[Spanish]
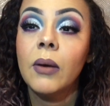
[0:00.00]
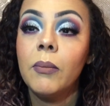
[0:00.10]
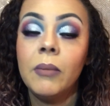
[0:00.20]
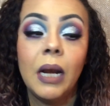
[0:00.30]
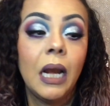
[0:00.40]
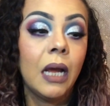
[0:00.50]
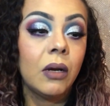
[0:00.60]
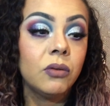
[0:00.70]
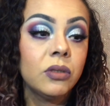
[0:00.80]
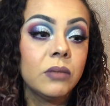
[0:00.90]

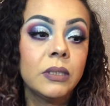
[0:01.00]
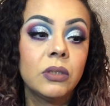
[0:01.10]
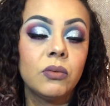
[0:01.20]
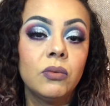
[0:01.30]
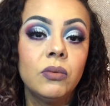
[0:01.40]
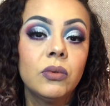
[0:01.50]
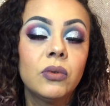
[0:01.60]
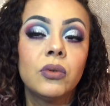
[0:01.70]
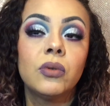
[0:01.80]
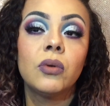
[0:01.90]
blancos de bisú
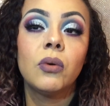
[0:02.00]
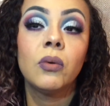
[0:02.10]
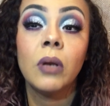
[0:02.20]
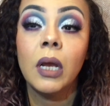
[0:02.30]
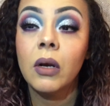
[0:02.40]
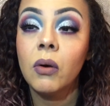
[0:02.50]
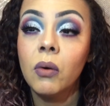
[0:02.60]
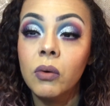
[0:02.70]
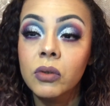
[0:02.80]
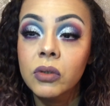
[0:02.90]
son una
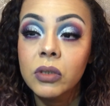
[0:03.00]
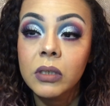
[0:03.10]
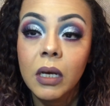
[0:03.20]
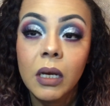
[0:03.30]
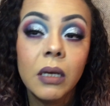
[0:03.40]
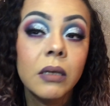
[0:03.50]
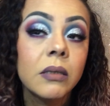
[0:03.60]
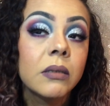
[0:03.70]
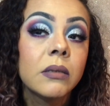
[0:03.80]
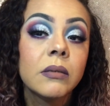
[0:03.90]
cosa
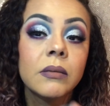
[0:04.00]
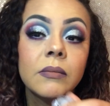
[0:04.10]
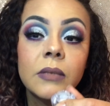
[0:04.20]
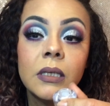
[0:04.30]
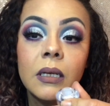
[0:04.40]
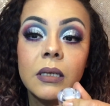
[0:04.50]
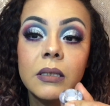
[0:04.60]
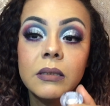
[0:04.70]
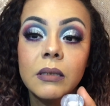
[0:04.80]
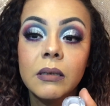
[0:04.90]
Miren, aquí
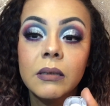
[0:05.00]
está.